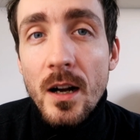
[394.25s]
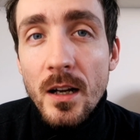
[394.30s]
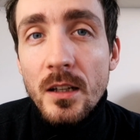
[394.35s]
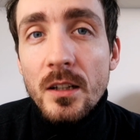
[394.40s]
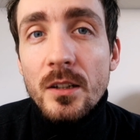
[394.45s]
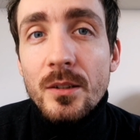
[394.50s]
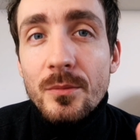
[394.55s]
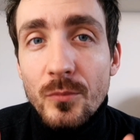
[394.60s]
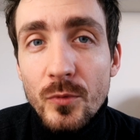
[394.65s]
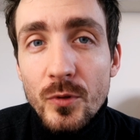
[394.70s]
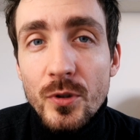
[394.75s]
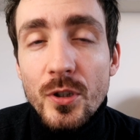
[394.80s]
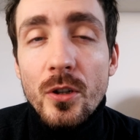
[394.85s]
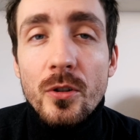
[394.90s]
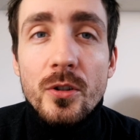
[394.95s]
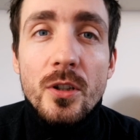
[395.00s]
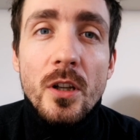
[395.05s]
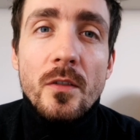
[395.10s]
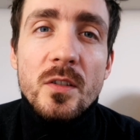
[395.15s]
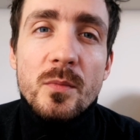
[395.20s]
ale muszę
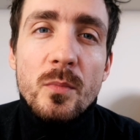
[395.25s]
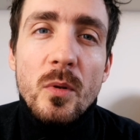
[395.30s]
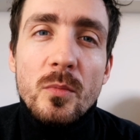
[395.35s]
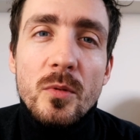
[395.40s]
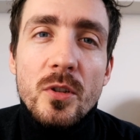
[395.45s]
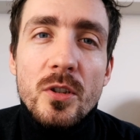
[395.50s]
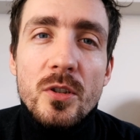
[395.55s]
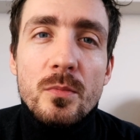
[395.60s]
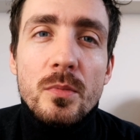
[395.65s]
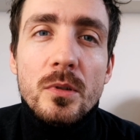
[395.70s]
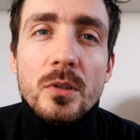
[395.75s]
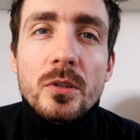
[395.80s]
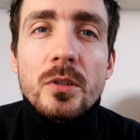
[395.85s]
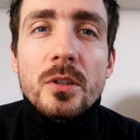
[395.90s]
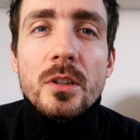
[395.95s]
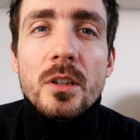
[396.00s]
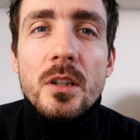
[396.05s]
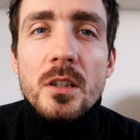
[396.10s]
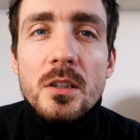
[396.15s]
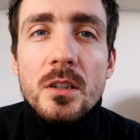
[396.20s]
o niej wspomnieć, bo to
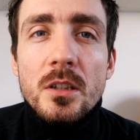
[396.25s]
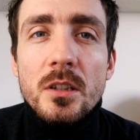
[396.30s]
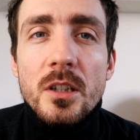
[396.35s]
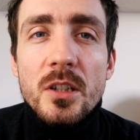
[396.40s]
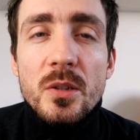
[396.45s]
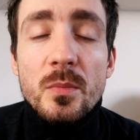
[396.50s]
jest